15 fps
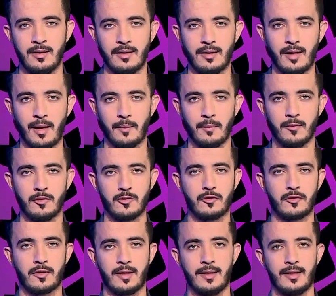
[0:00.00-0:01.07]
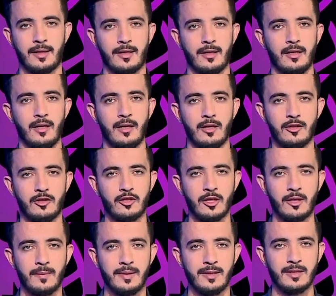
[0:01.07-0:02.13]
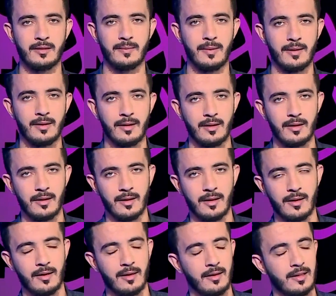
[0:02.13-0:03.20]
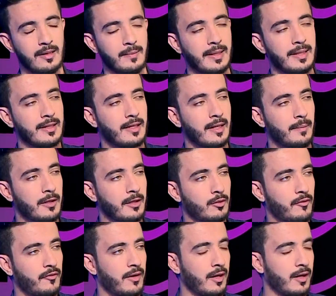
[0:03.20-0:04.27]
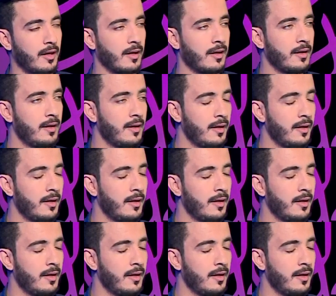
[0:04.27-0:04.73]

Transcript: نعم شكرا لك الشيخ أه، بالنسبة للميت لما يتوفاه الله